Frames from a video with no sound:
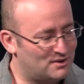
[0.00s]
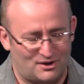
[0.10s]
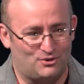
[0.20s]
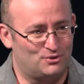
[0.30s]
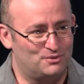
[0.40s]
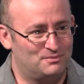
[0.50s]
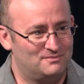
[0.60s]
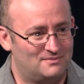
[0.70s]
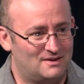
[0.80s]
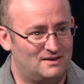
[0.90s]
перекроет,
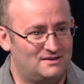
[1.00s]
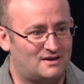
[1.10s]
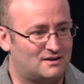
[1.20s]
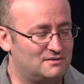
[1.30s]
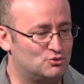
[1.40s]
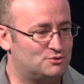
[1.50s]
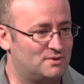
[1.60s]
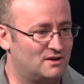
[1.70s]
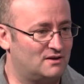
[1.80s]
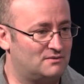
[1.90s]
э, никак не может
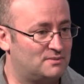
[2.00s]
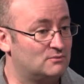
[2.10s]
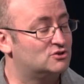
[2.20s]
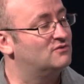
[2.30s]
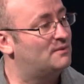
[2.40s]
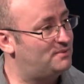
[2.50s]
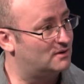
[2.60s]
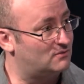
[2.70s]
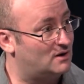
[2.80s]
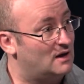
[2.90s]
перекрыть, потому что,
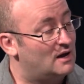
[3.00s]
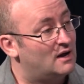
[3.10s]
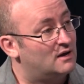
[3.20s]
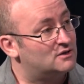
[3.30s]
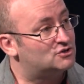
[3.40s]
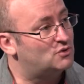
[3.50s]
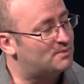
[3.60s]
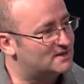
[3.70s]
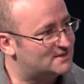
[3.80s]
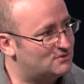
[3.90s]
во-первых, что
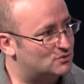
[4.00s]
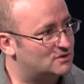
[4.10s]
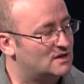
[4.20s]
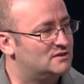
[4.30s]
произойдет?